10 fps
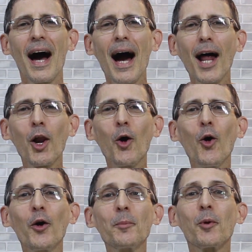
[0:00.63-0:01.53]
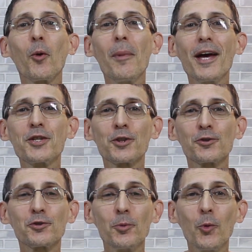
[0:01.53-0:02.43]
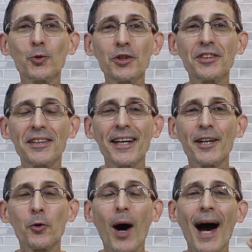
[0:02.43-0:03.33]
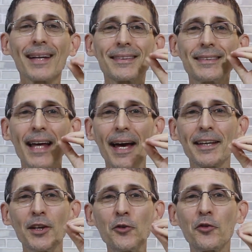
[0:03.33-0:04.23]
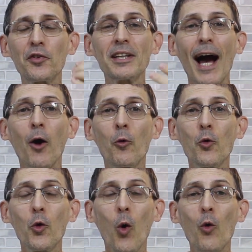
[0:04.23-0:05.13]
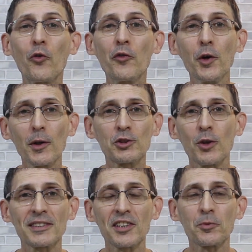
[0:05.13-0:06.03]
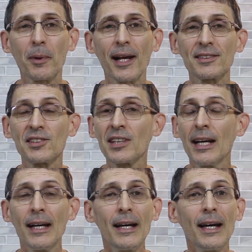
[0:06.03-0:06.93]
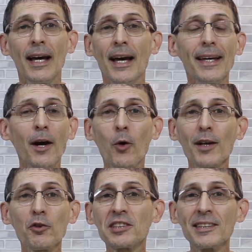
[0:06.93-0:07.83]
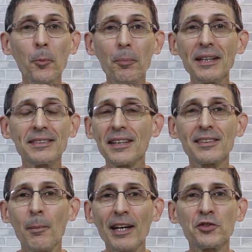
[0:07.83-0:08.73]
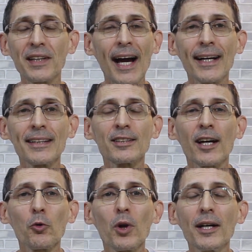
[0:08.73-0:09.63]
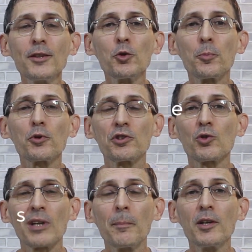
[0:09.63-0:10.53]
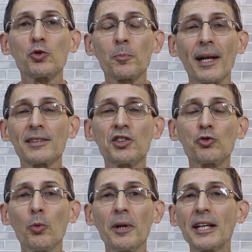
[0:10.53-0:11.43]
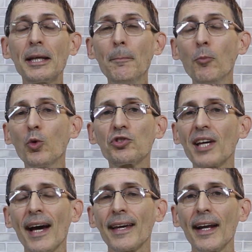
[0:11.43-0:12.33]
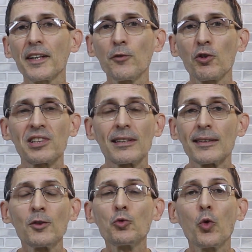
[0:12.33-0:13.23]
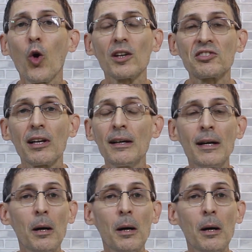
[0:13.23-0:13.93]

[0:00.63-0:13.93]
Alô, Embromations do mundo inteiro! Até que enfim a Google ouviu as nossas preces e agora você não precisa mais ficar cantarolando para os seus amigos para descobrir que música é aquela que você tanto gosta,